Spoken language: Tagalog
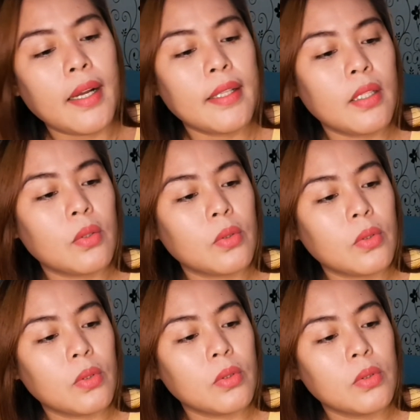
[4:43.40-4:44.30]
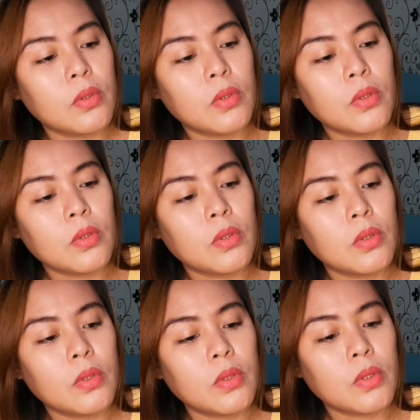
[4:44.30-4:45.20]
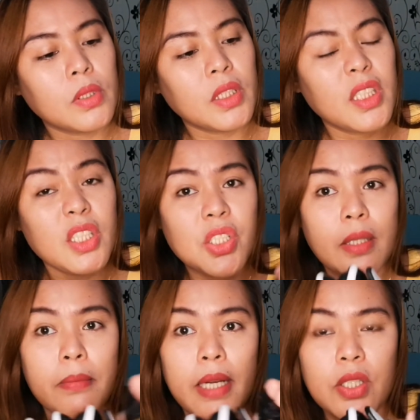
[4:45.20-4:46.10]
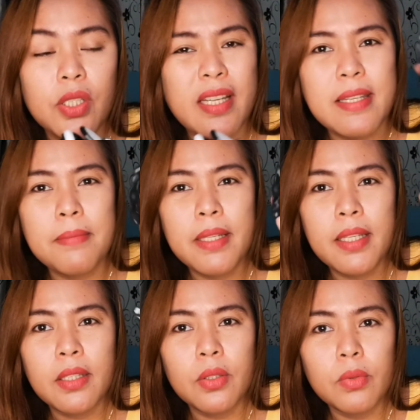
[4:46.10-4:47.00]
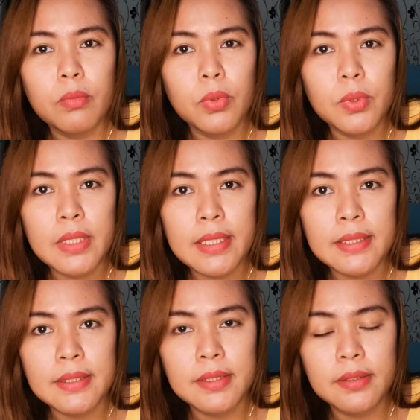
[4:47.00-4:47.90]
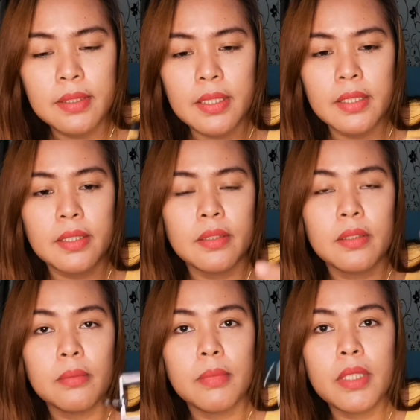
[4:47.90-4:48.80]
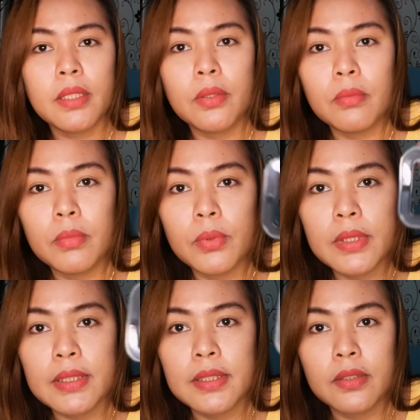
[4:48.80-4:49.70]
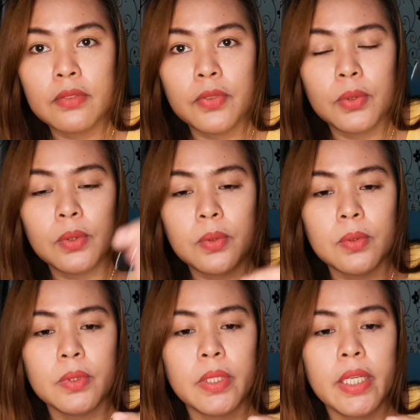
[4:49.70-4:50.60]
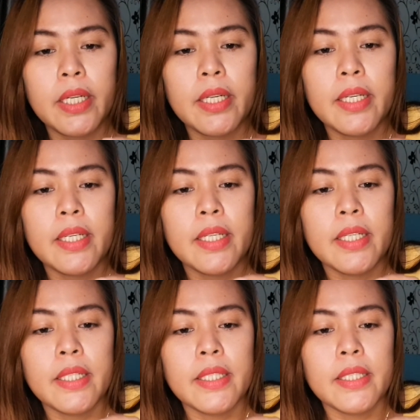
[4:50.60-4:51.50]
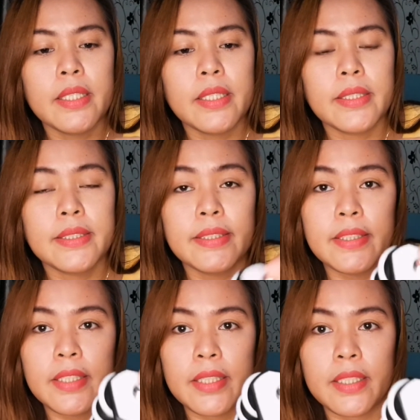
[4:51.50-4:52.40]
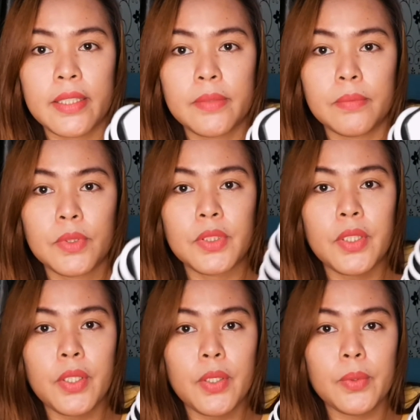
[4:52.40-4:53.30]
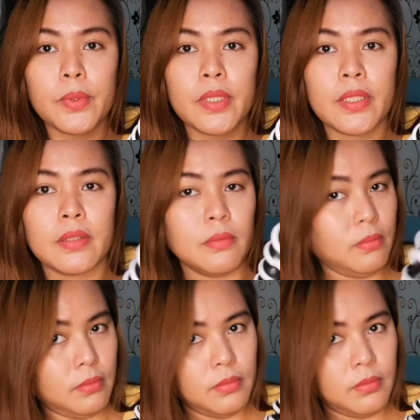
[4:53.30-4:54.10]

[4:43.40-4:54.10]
Akala ko, hindi siya match kasi maliit yung butas ng maliit yung butas ng phone holder sa screw ng